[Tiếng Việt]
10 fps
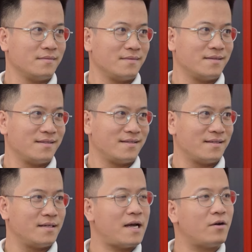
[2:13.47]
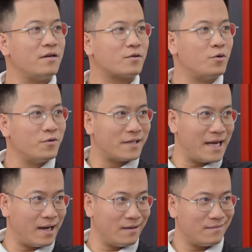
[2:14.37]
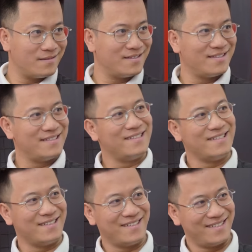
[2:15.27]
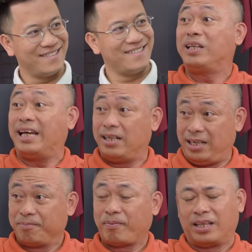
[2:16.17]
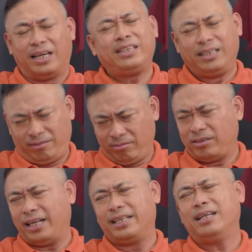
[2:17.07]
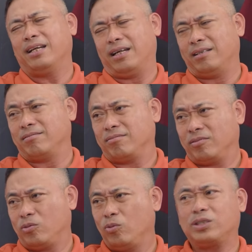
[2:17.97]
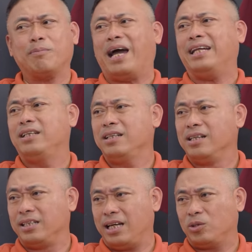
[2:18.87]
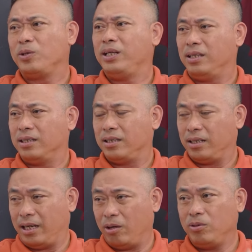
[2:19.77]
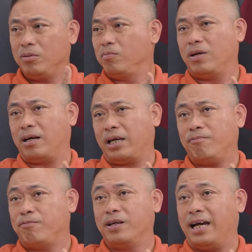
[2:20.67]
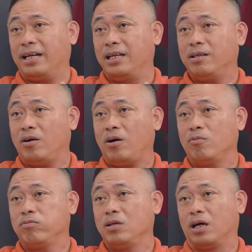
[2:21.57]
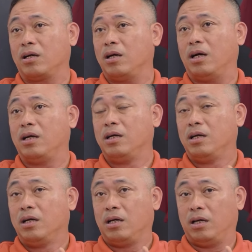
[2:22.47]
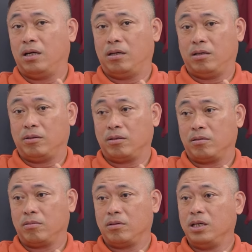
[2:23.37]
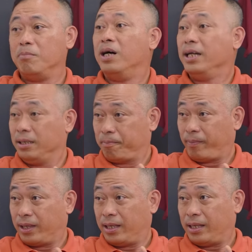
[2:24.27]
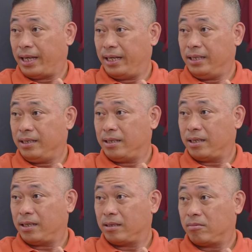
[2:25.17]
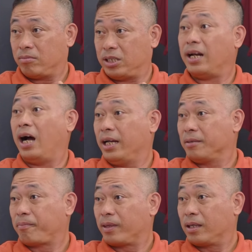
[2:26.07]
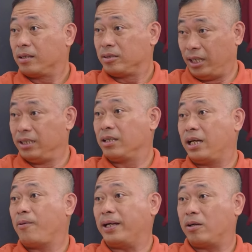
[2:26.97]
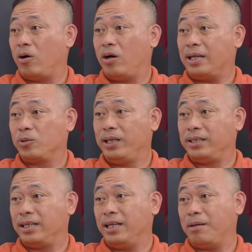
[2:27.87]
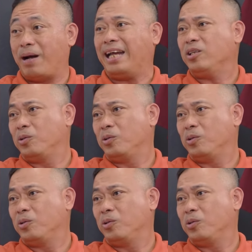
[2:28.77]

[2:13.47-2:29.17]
đến mạng chung kết là đã rất ổn rồi, nhưng mà nếu mà vô địch là còn thu được tiền nữa. Vâng. Thế thì anh nghĩ là cũng sẽ bán những người như Antony nếu như mà cái phương án đấy nó không được uh, người mới đến chờ đợi xây dựng cái kế hoạch có Antony thì nghĩ là bán